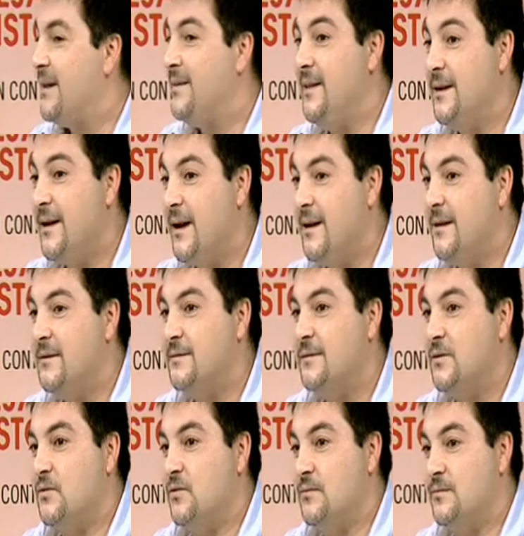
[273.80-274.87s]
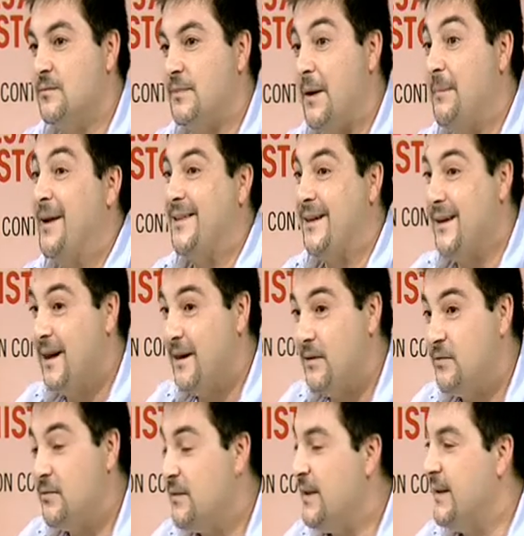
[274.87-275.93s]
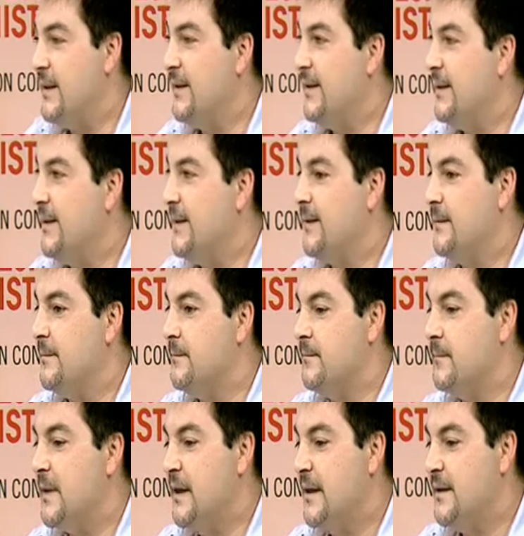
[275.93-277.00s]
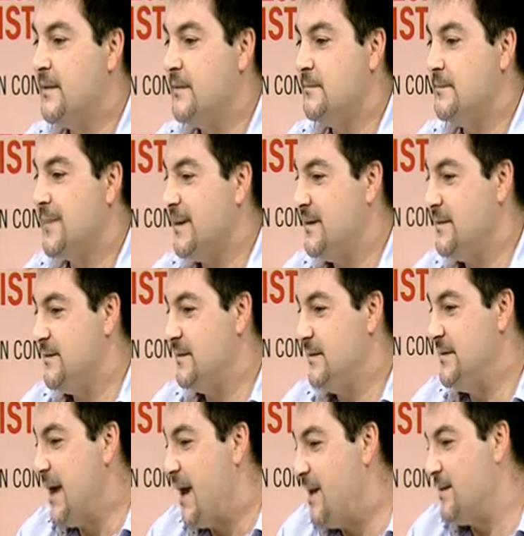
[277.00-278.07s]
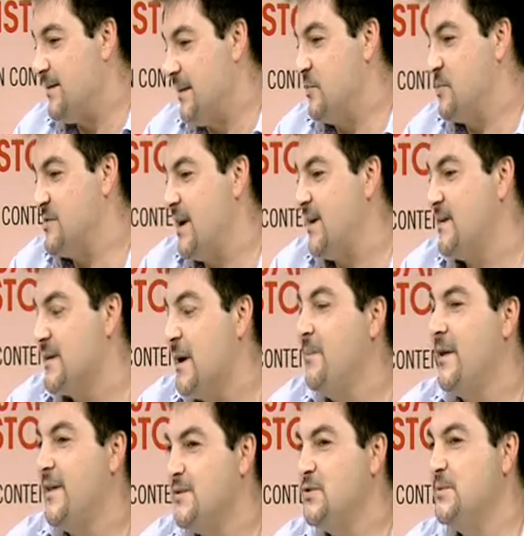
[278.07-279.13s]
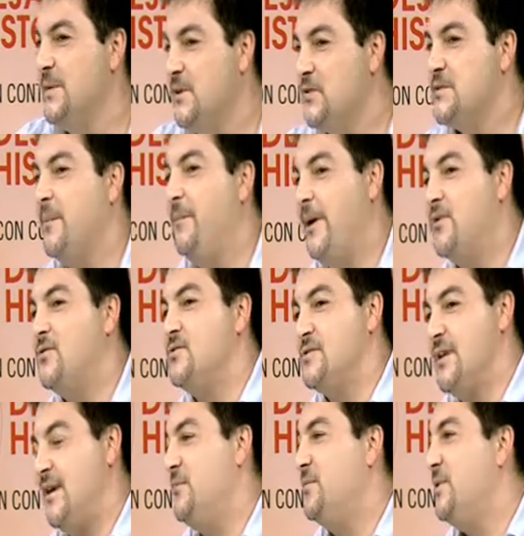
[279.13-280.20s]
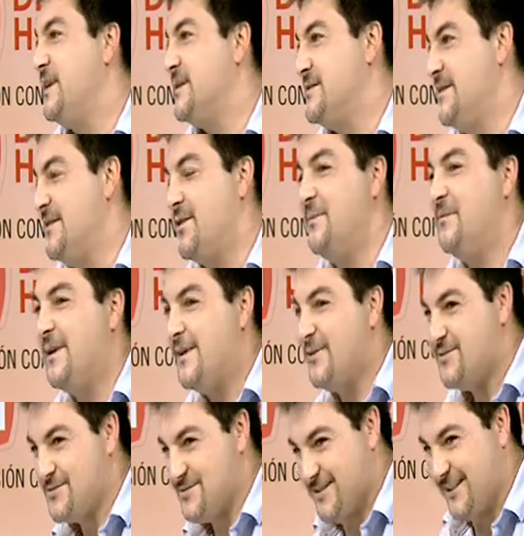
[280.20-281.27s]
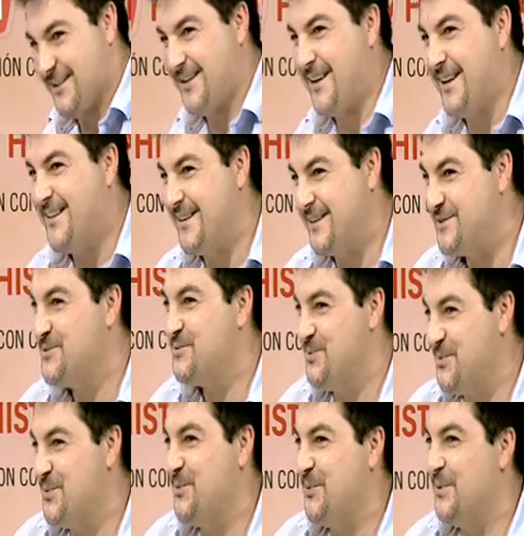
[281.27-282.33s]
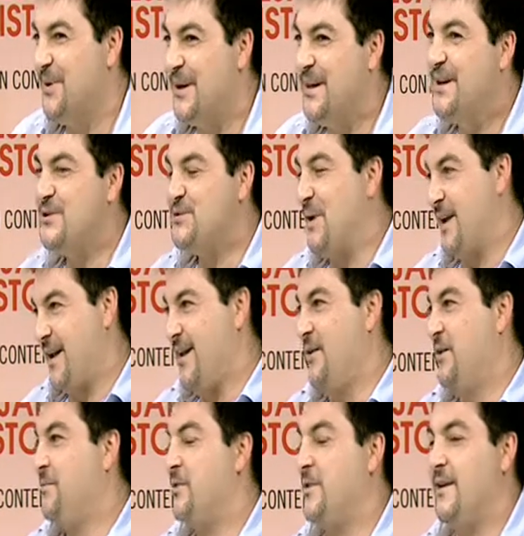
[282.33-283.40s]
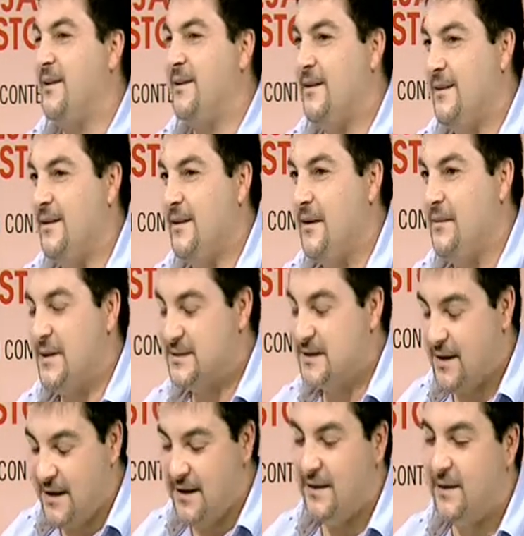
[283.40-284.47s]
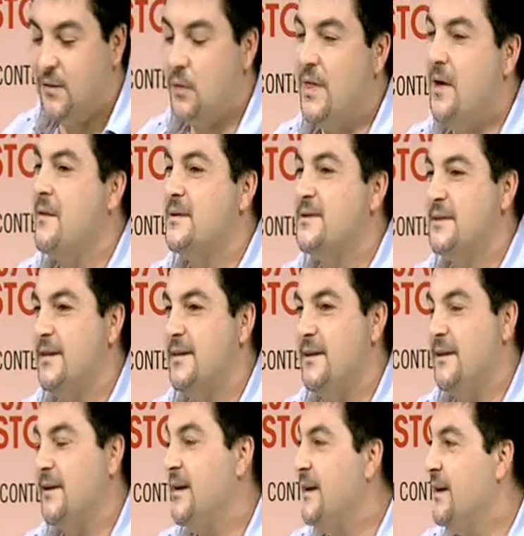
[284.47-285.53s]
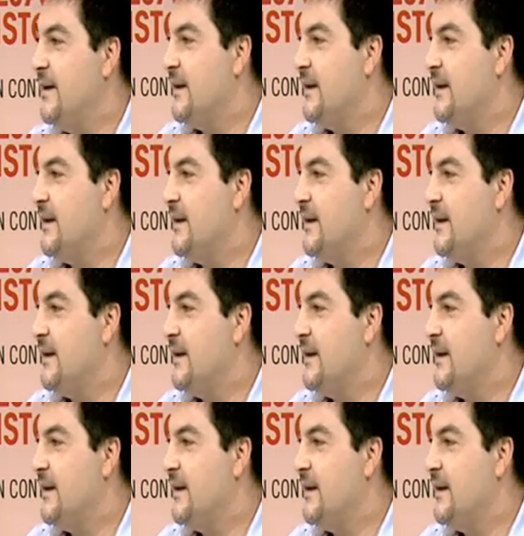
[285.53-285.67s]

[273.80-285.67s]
práctica con el material, ¿no? y ya demostrar que es capaz de subir los espejos en las mulas sin romperlos, ya tiene su, su aquel, ¿no? Porque la verdad es que él cuidaba bastante